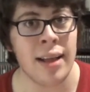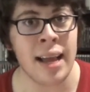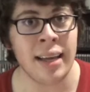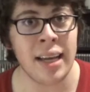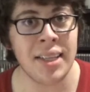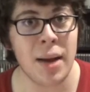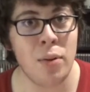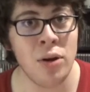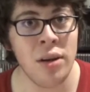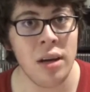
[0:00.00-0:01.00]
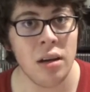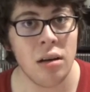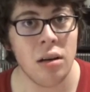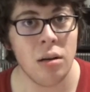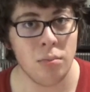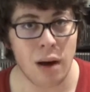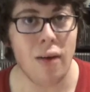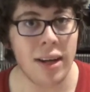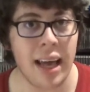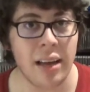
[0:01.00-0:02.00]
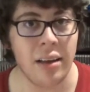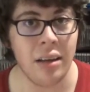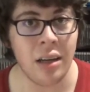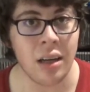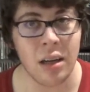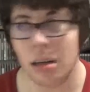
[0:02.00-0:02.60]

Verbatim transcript: T'as 400 abonnés? M'avoir regardé?